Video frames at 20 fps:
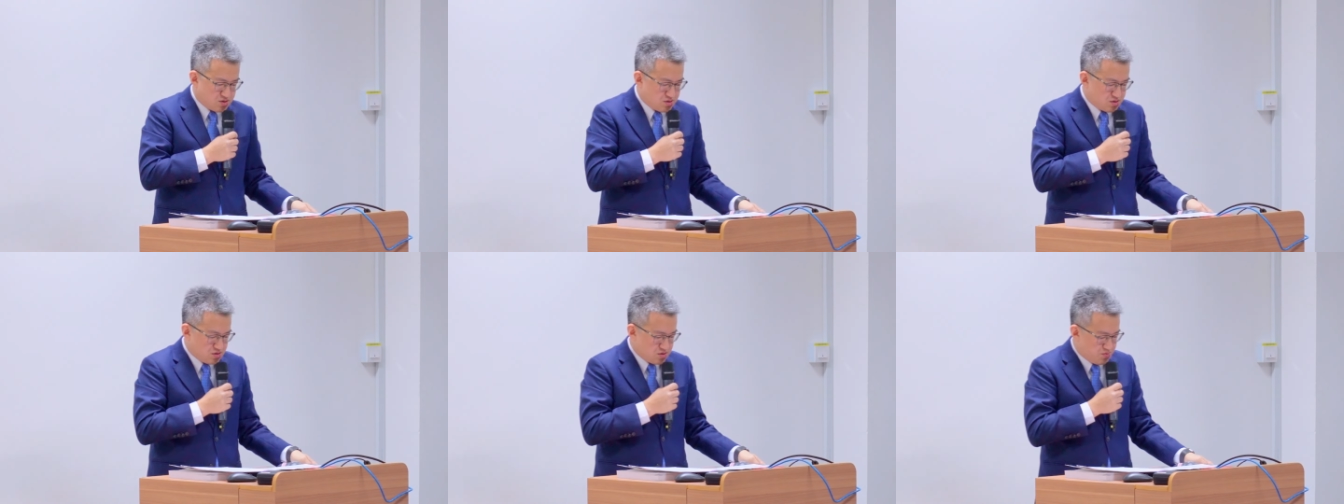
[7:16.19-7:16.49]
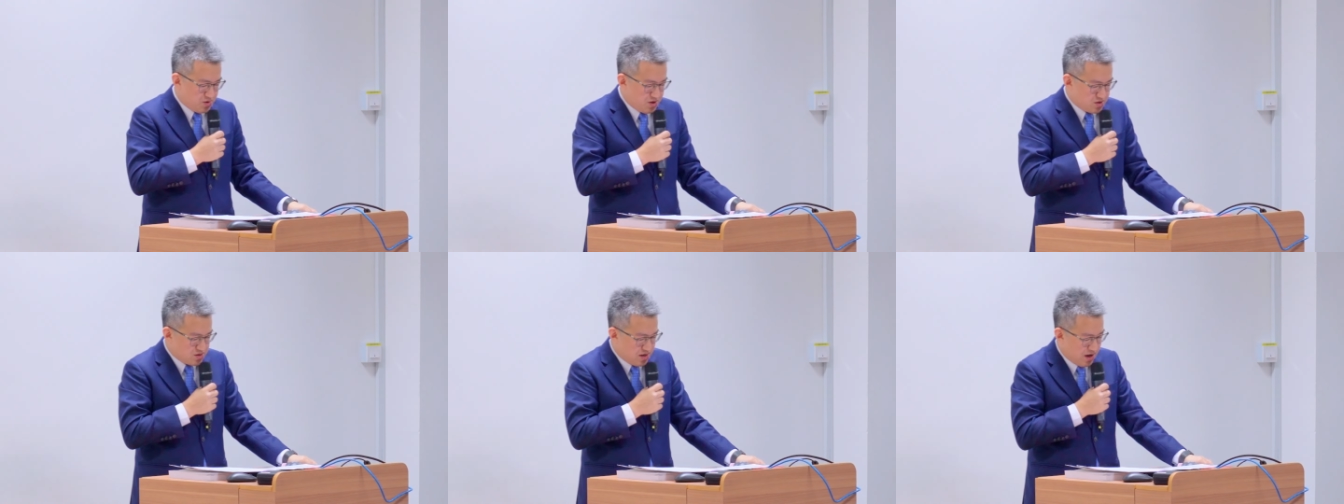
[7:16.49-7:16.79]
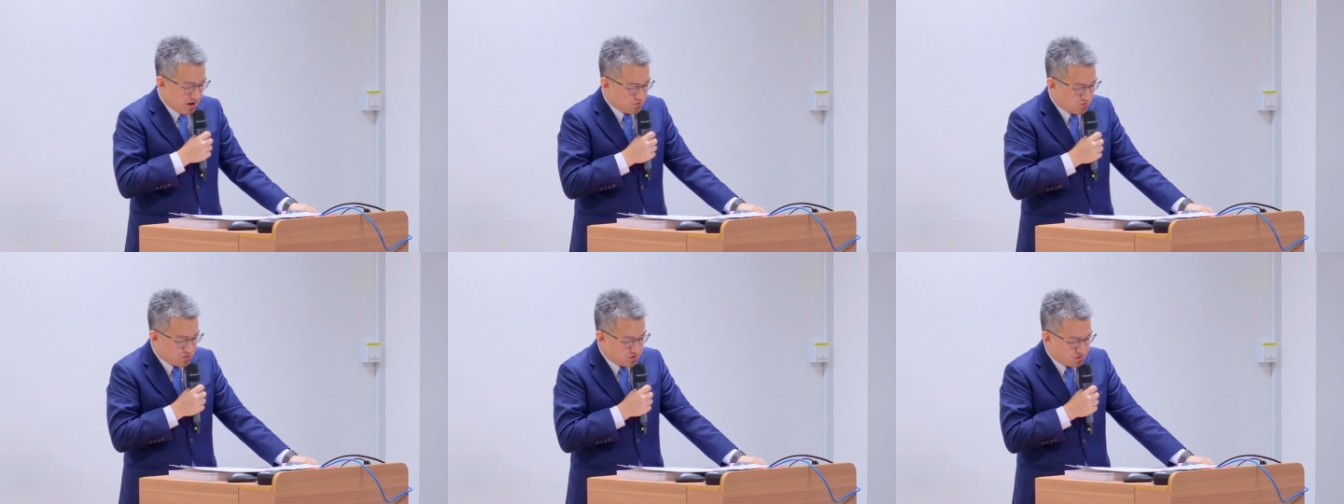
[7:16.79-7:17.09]
这篇
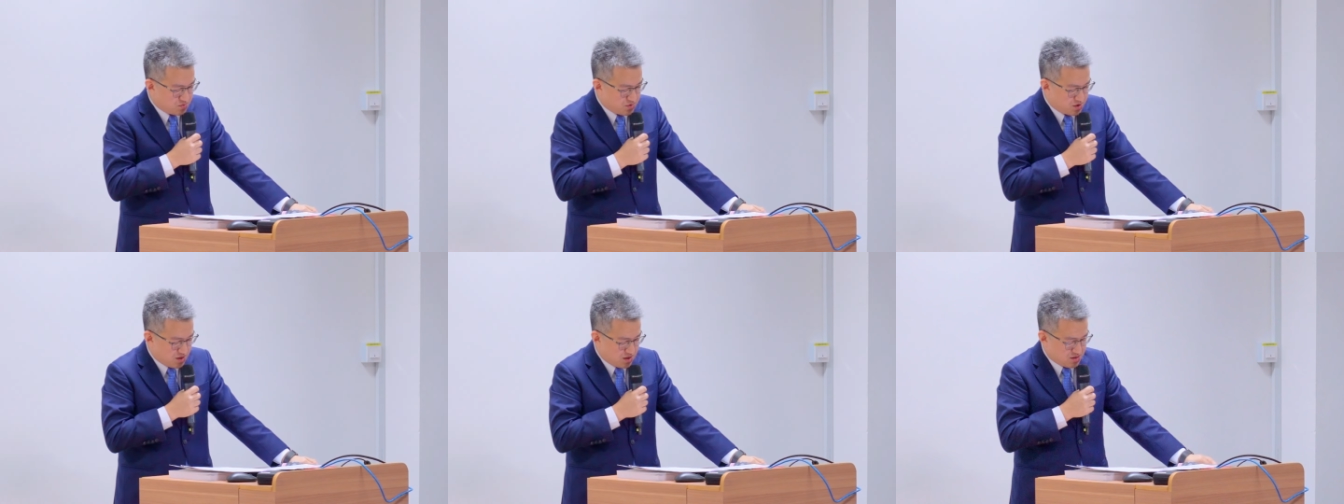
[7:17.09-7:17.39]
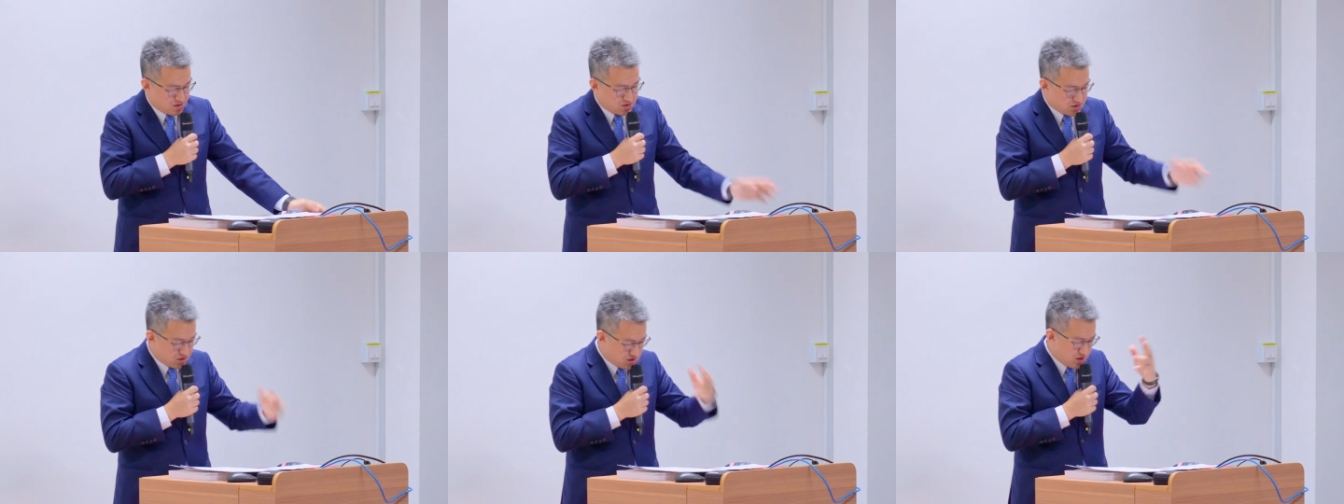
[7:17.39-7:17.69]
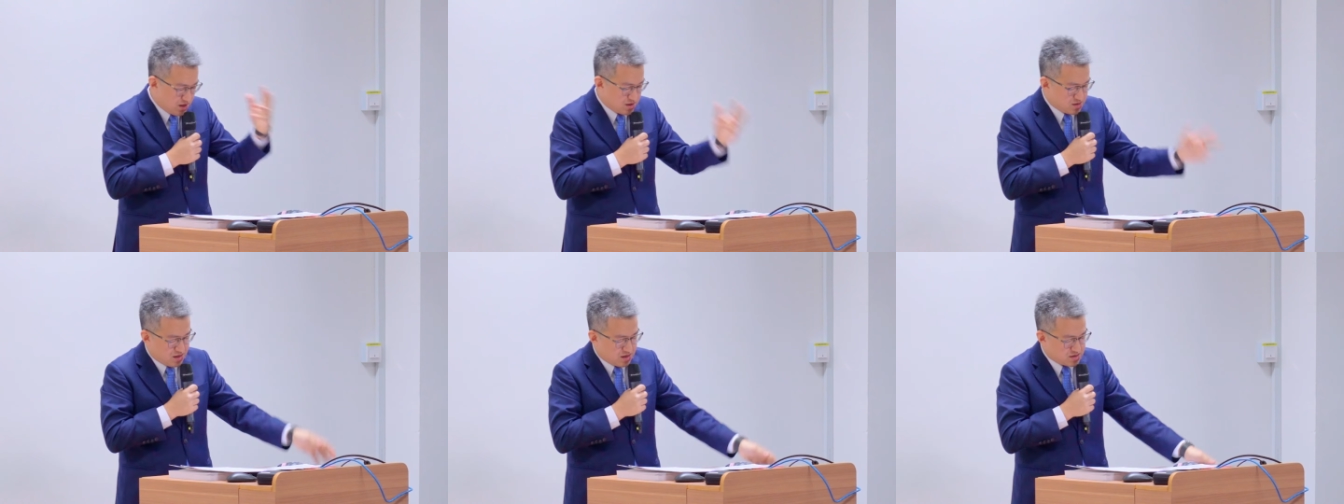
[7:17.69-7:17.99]
长文里面，他的
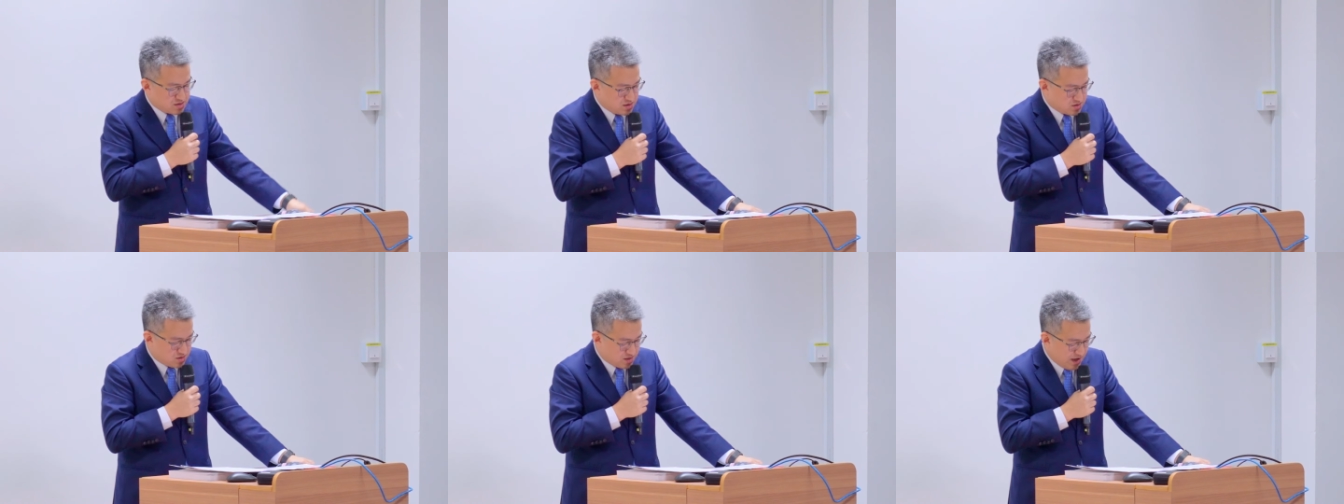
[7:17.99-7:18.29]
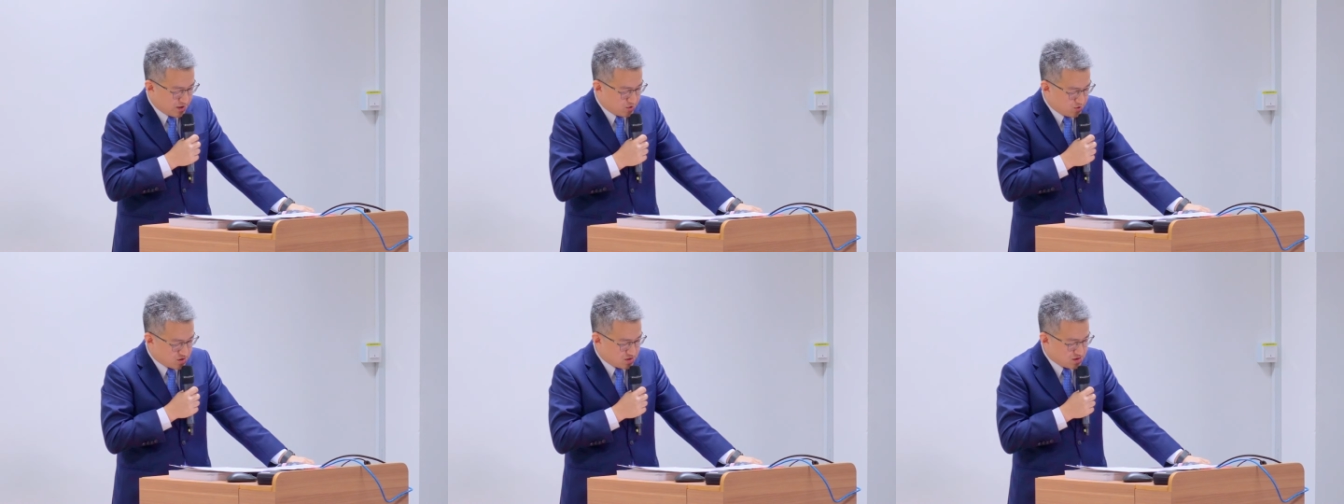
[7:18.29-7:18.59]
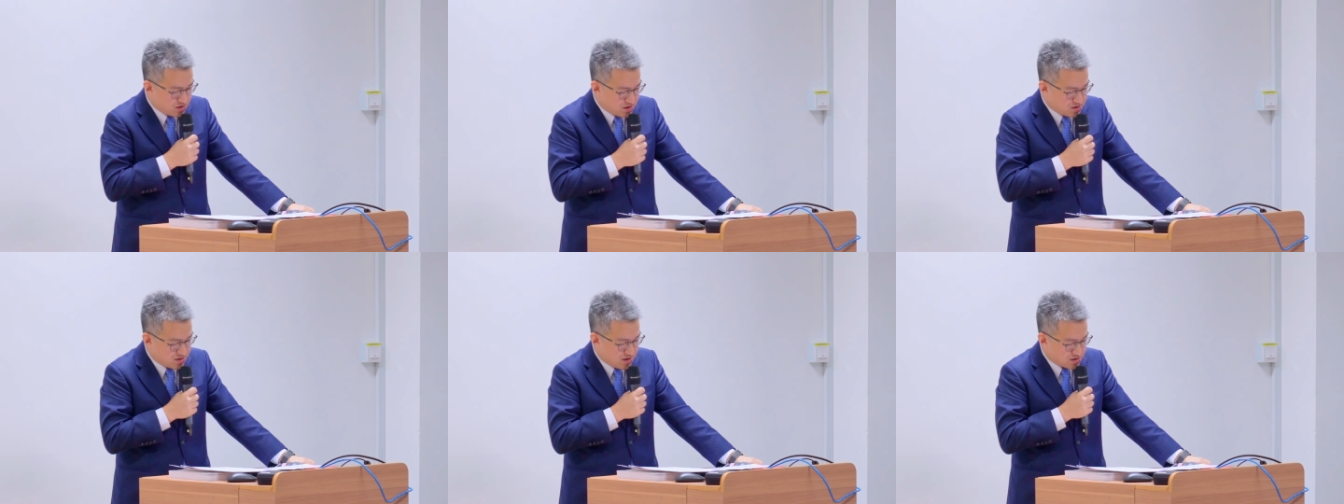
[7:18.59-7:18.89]
他他的戴渊的
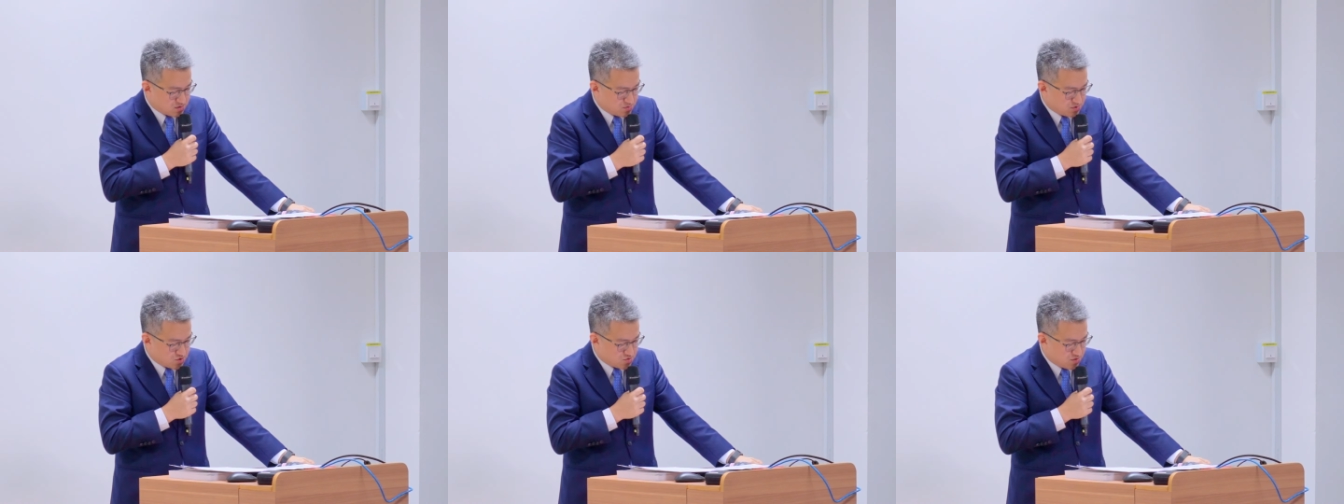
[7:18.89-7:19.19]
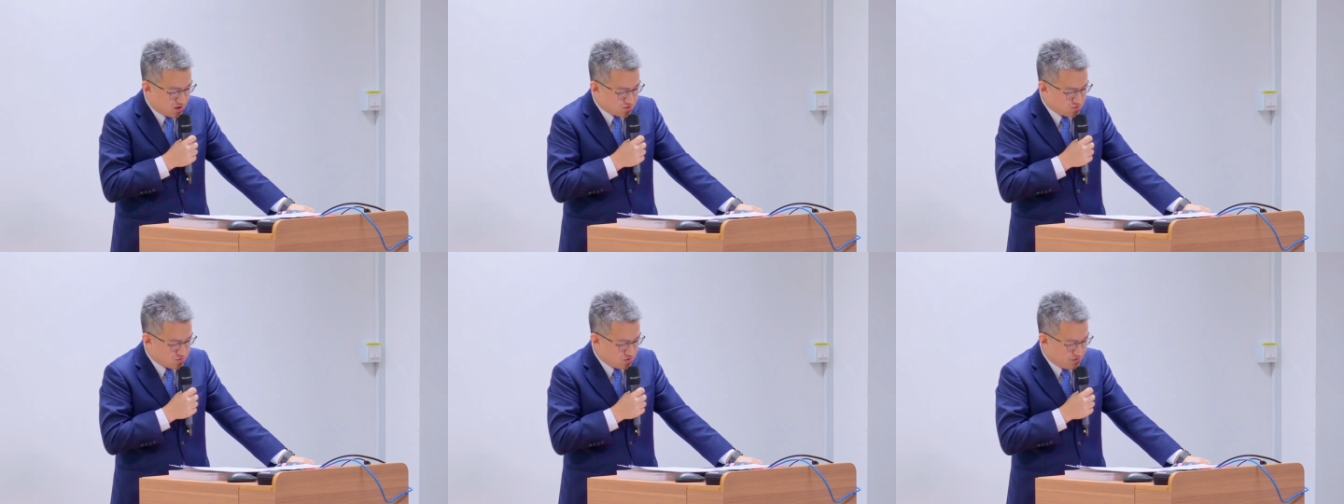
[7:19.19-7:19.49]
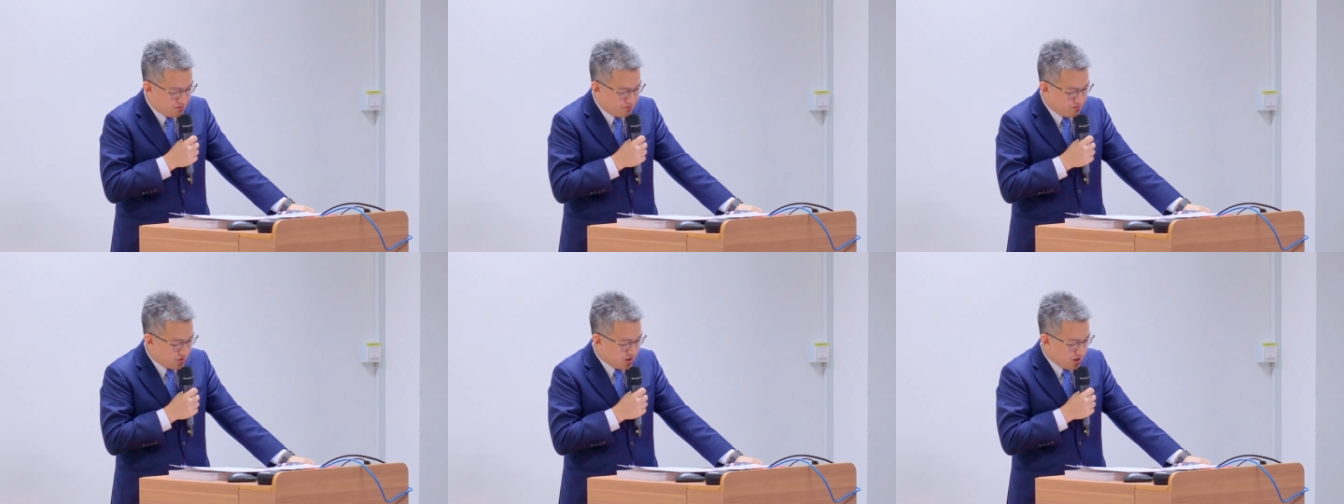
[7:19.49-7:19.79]
演讲里面说，他
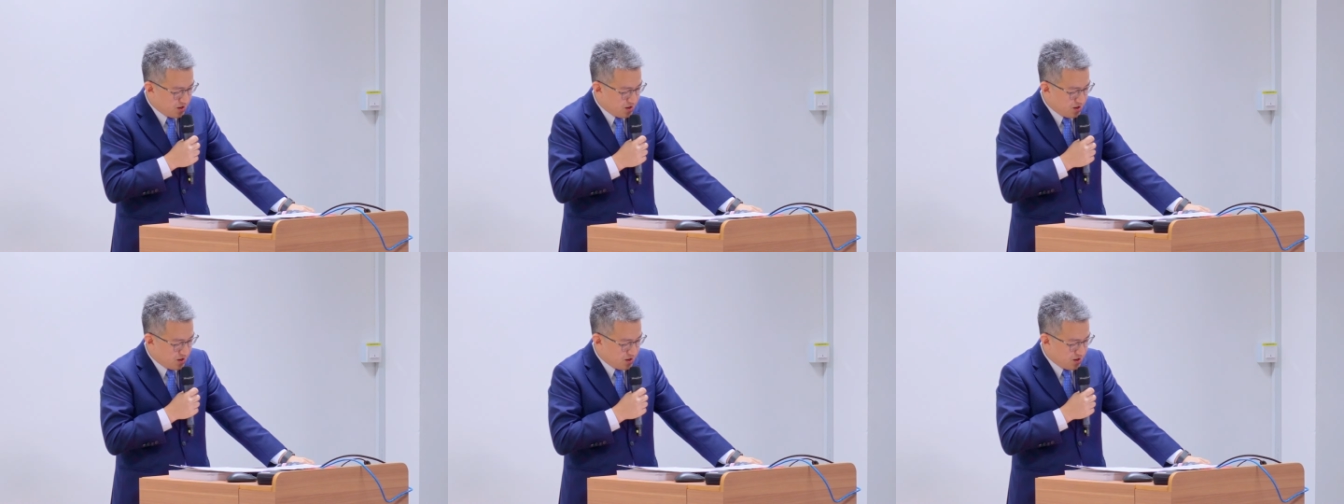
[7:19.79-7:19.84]
说